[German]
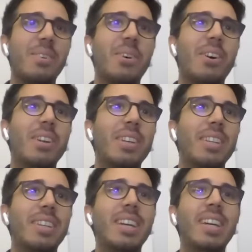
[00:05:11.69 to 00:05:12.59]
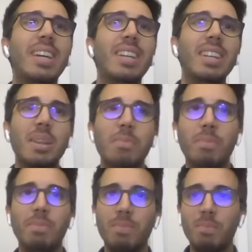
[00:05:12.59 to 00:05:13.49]
Und in
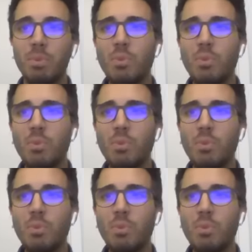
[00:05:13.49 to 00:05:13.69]
dem